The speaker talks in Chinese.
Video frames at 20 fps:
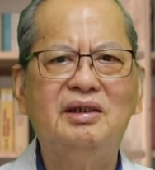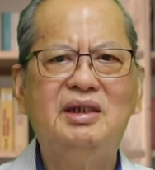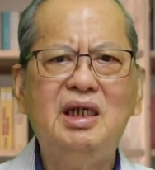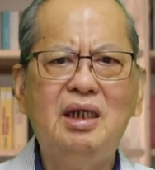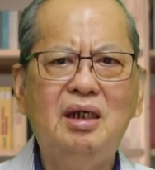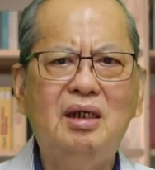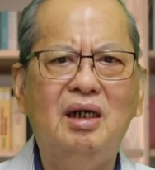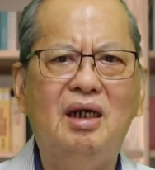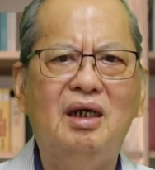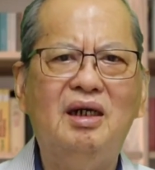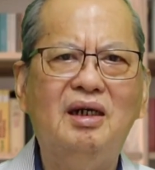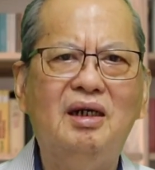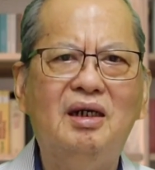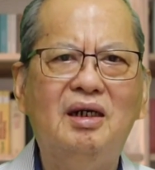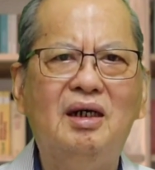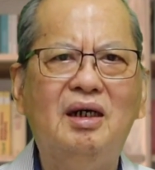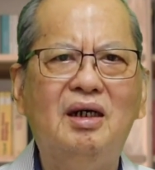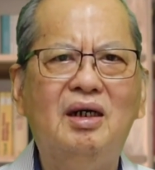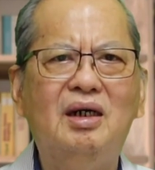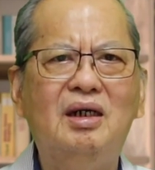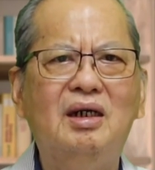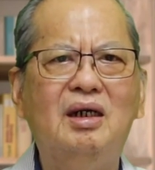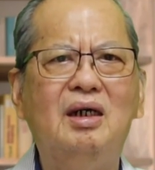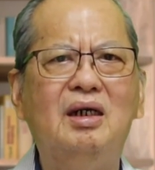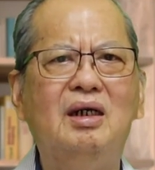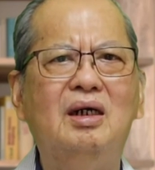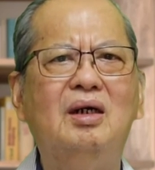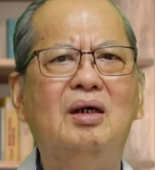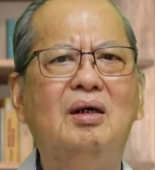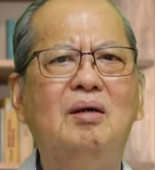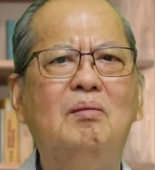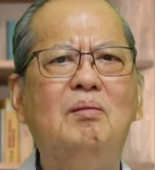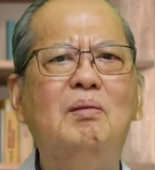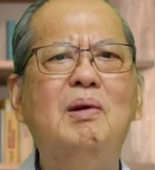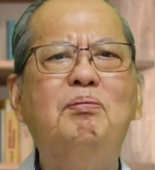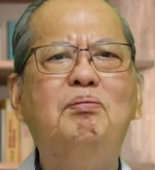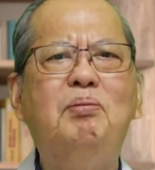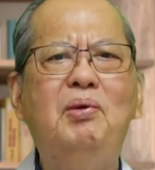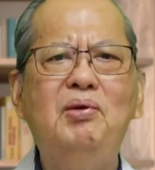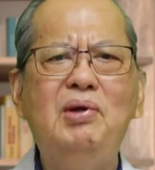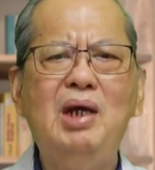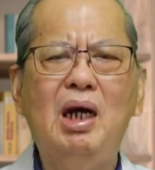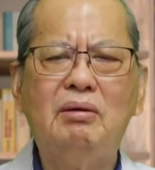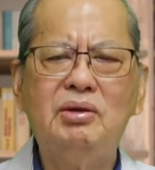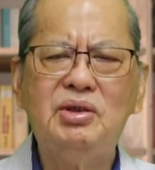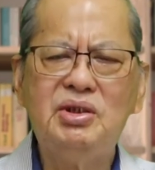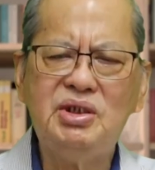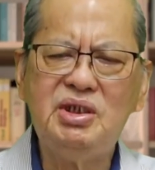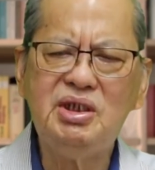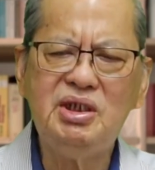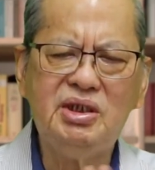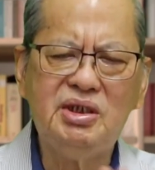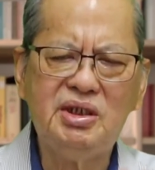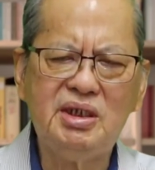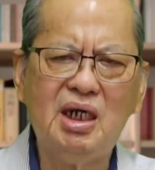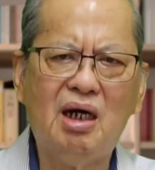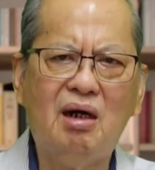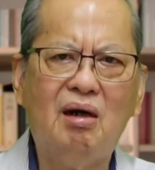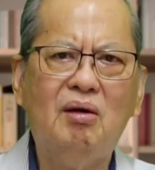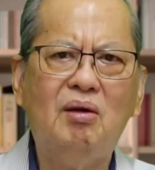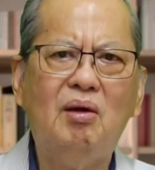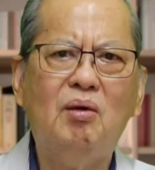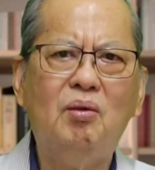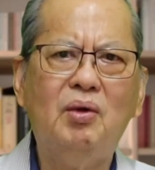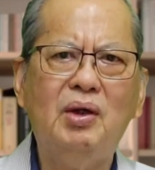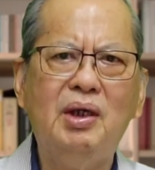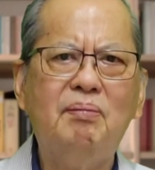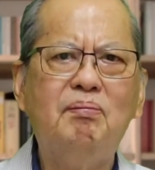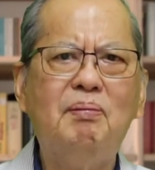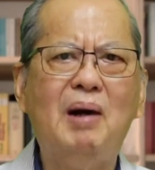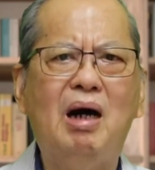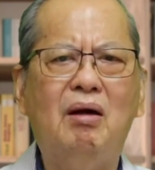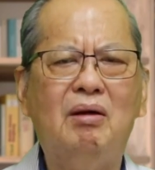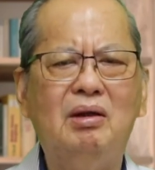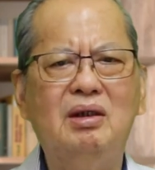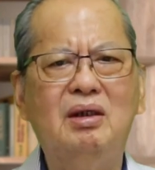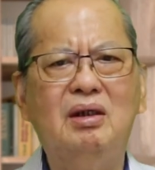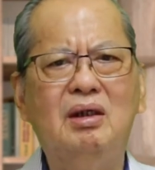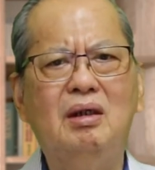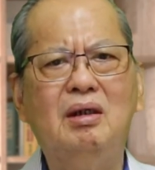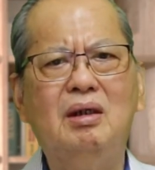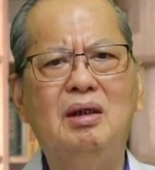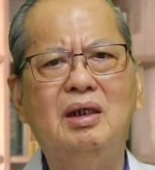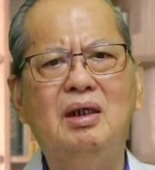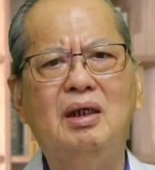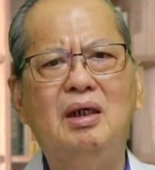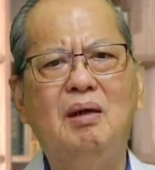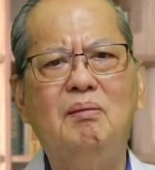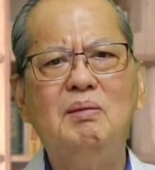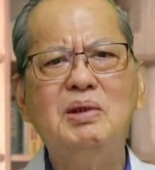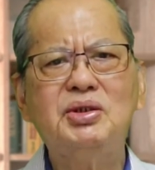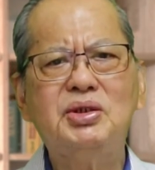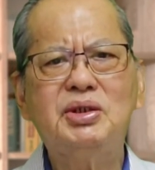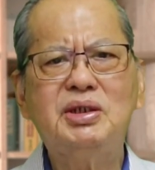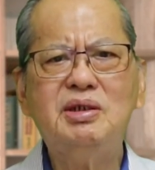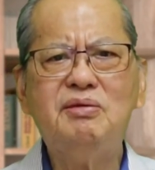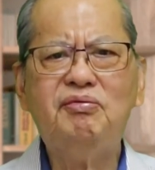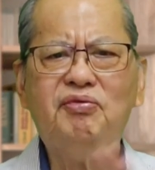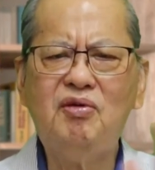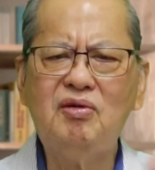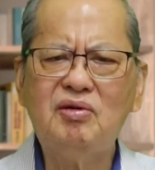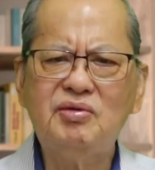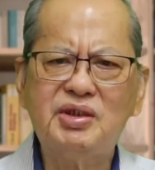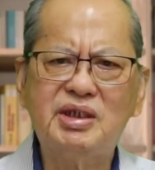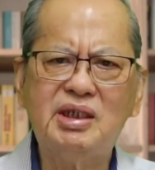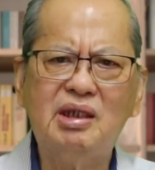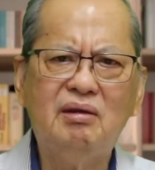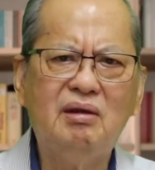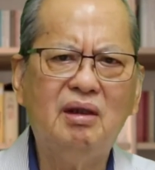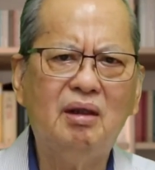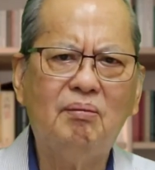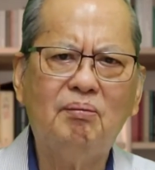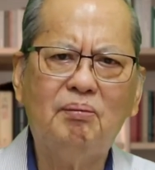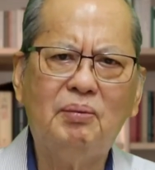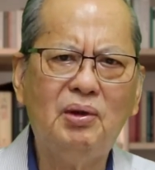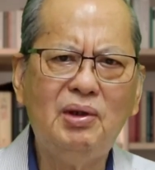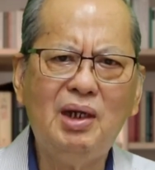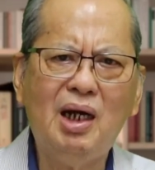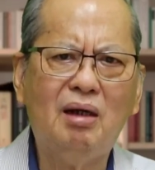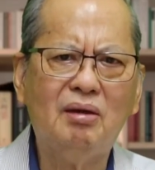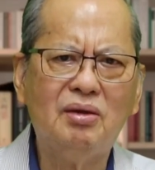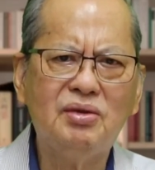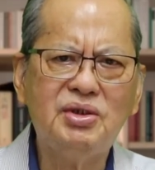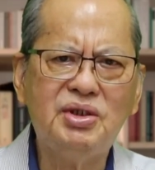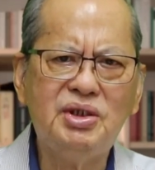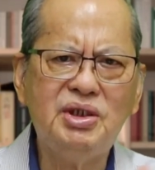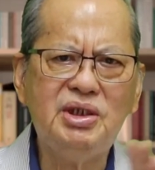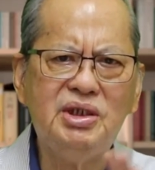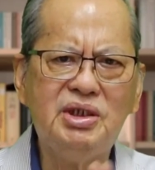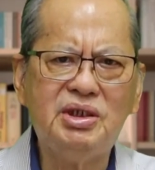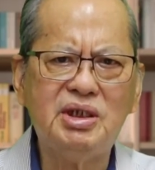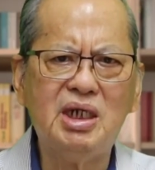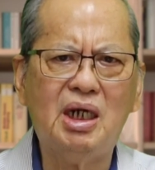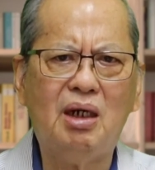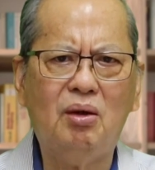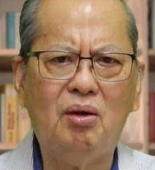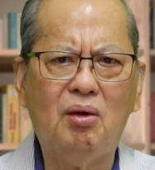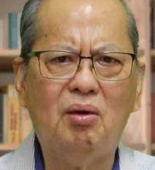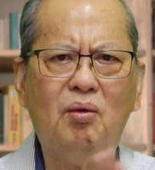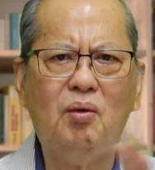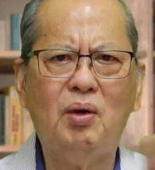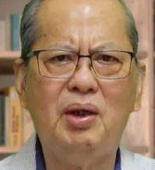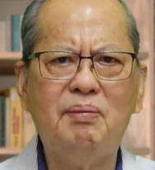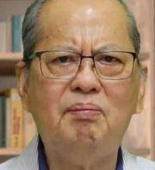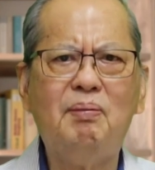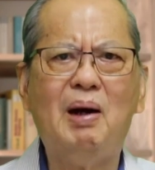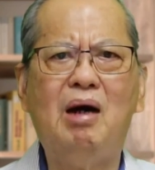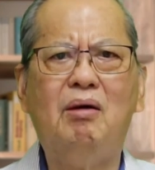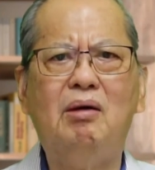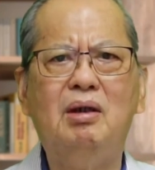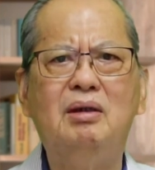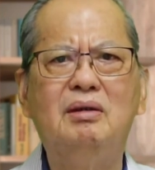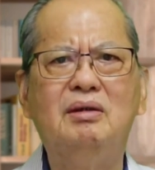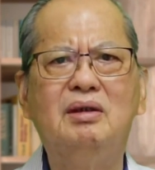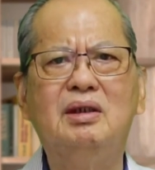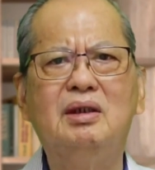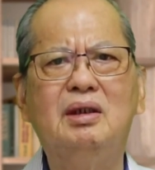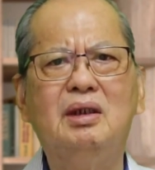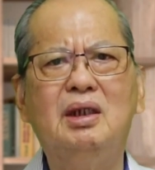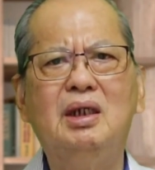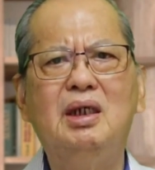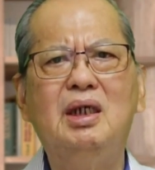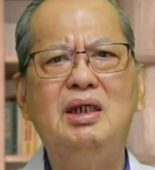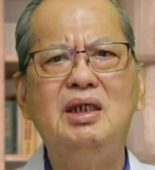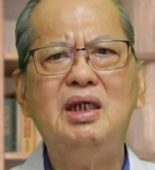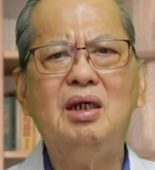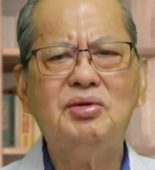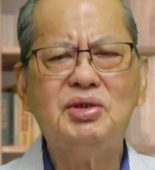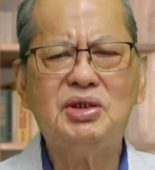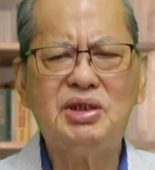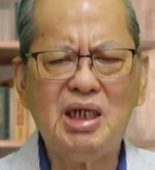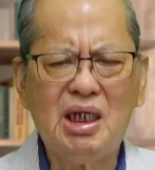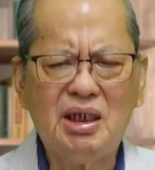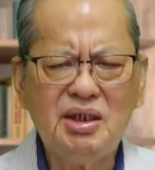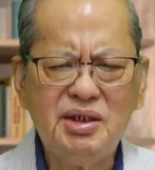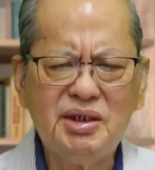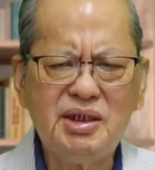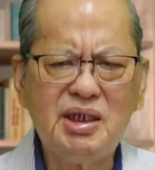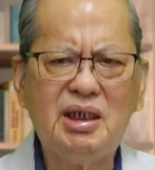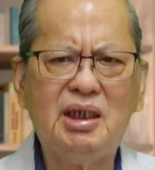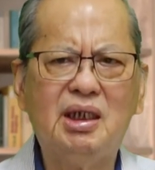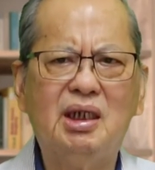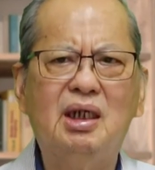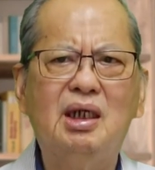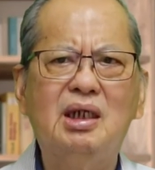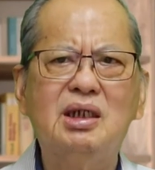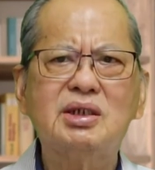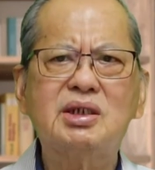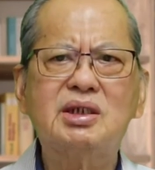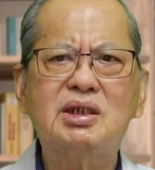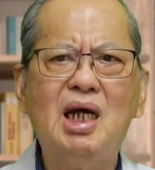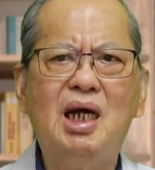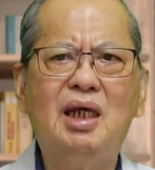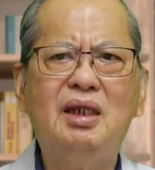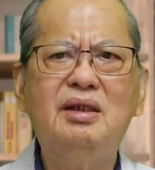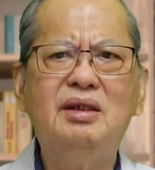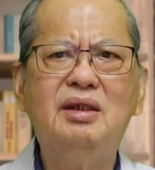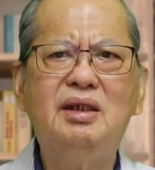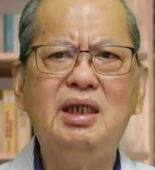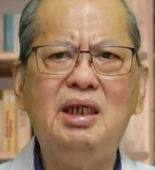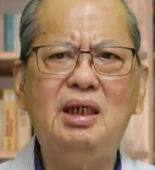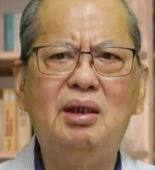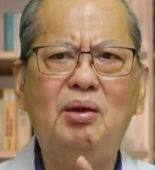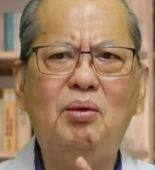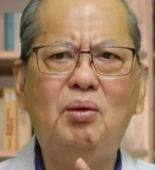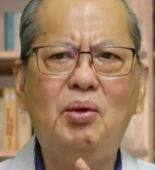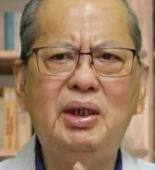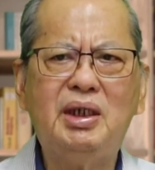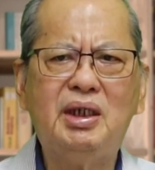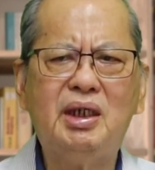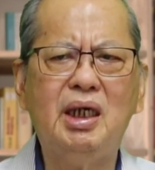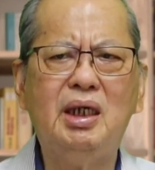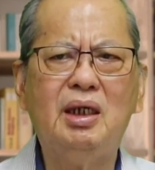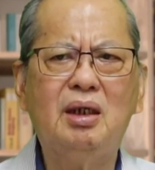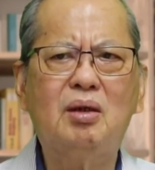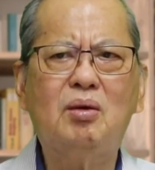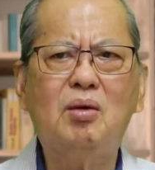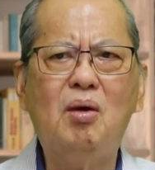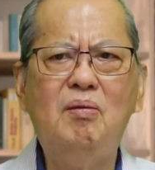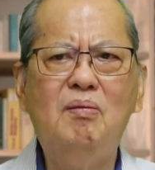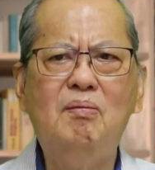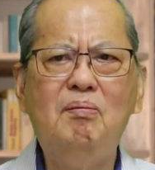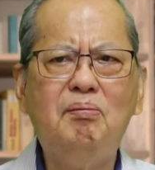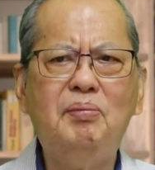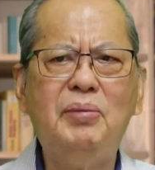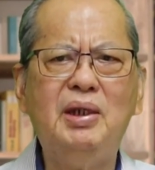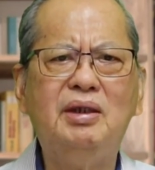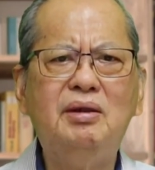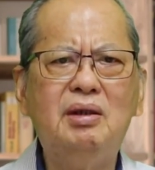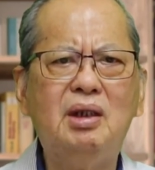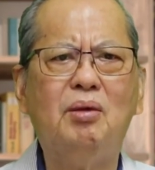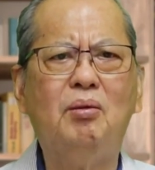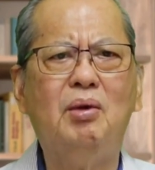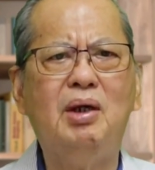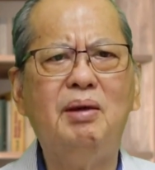第二，我们不要计较回报，我们侍奉神不要计较回报，要相信上帝会给公平的